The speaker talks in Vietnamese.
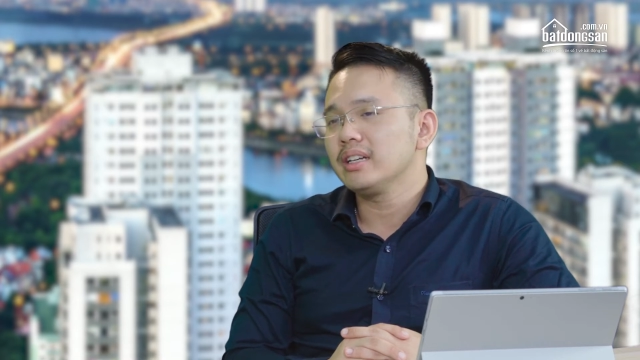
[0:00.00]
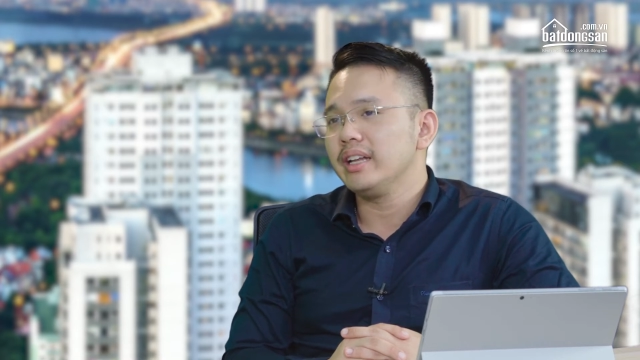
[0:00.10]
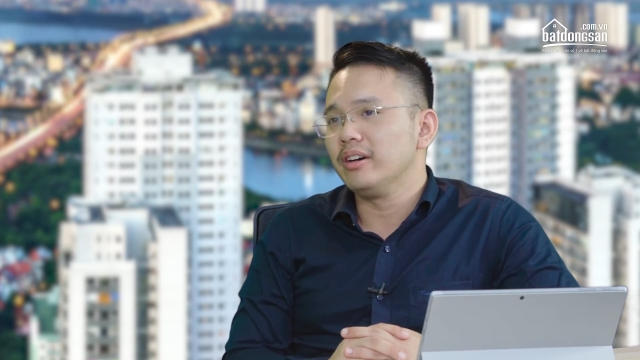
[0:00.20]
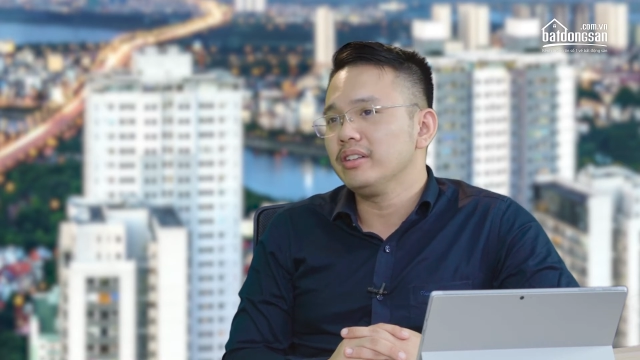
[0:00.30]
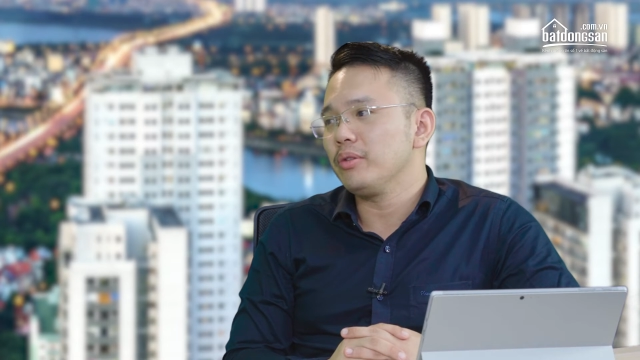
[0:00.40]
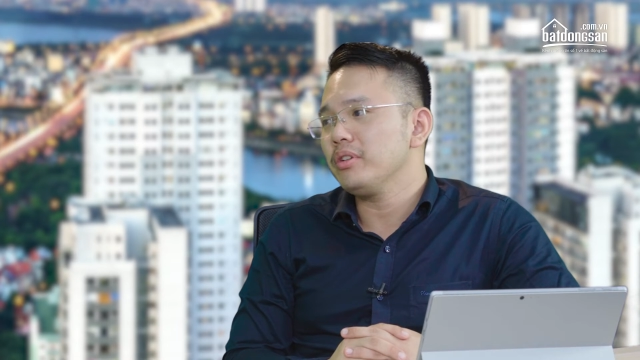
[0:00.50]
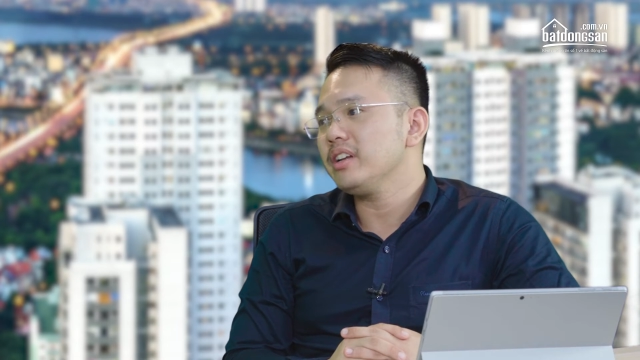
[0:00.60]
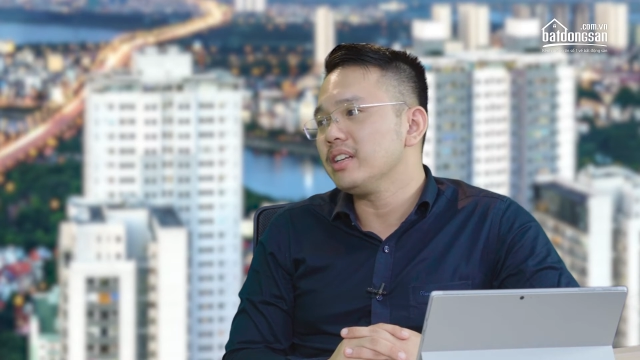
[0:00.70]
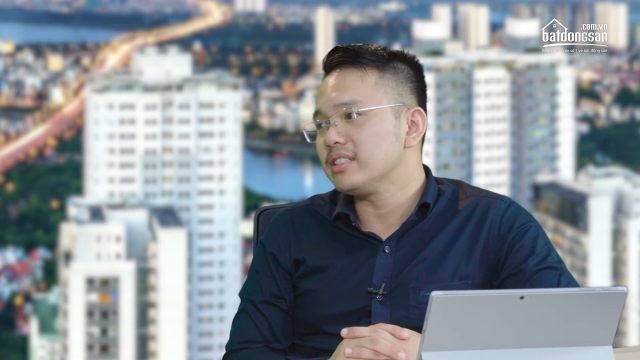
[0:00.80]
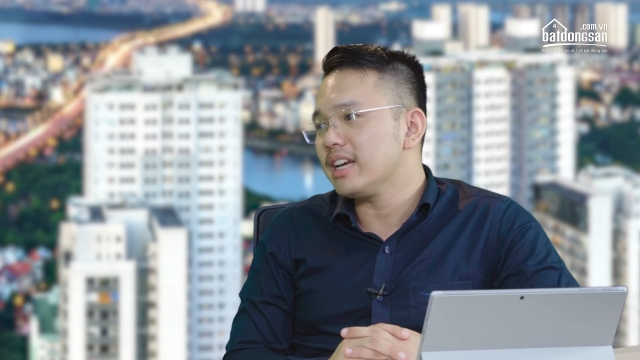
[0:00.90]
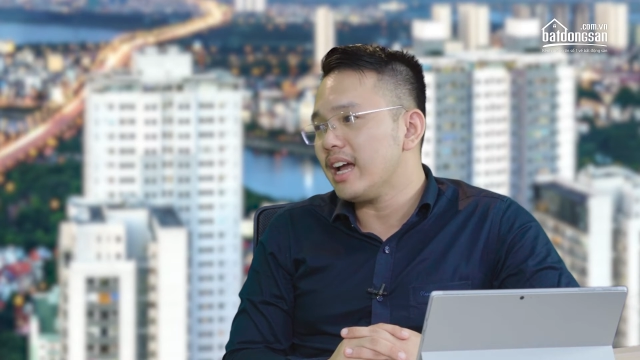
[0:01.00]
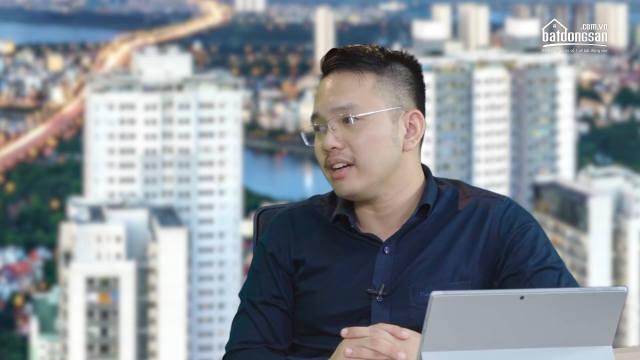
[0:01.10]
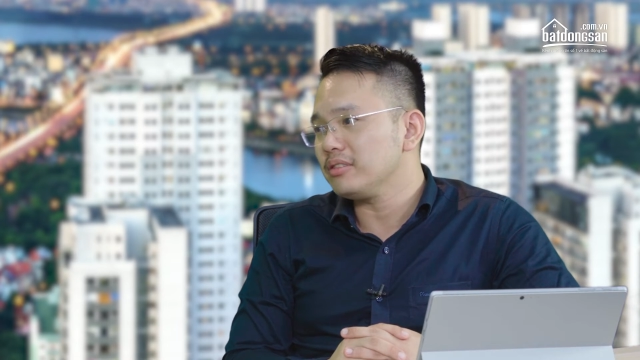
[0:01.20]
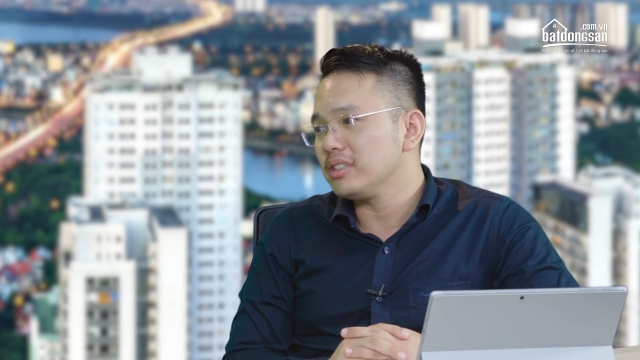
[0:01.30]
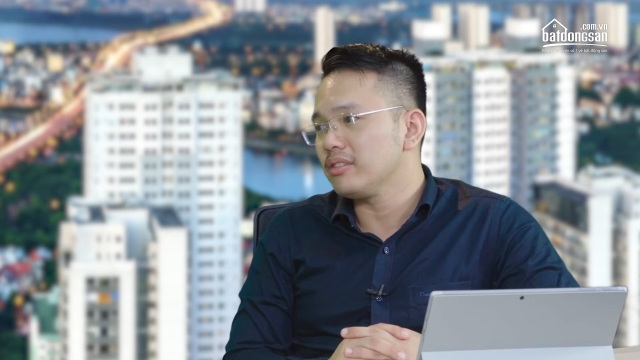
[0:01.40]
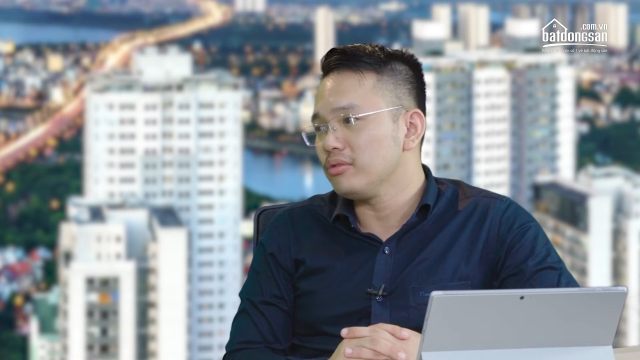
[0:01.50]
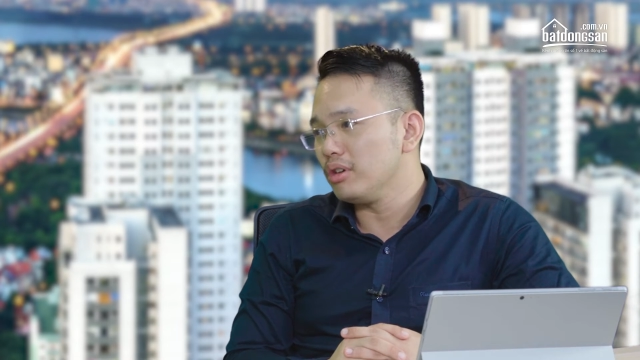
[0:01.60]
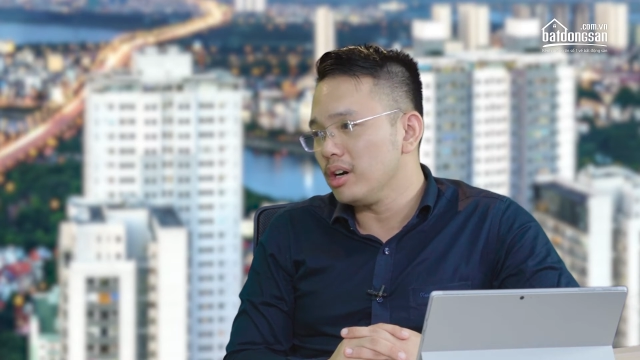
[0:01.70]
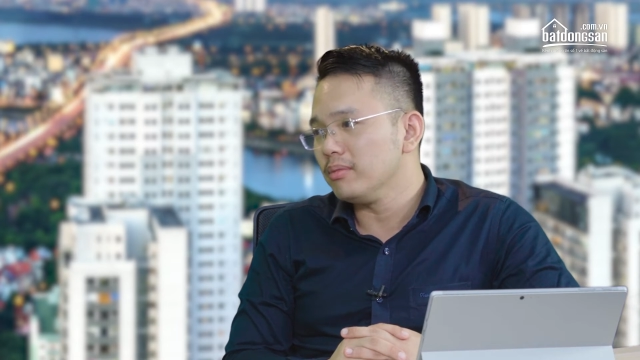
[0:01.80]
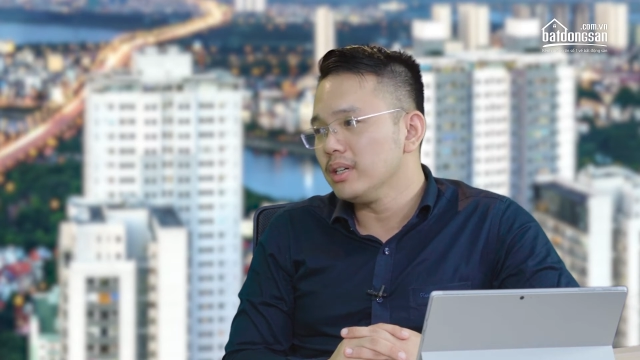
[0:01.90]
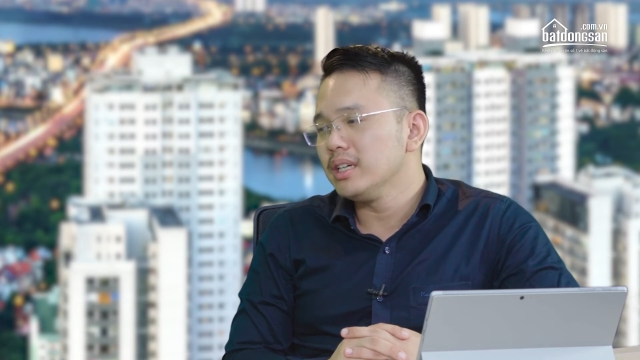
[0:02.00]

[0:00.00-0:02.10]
để có thể quyết định là ra hàng trong thời gian phù hợp.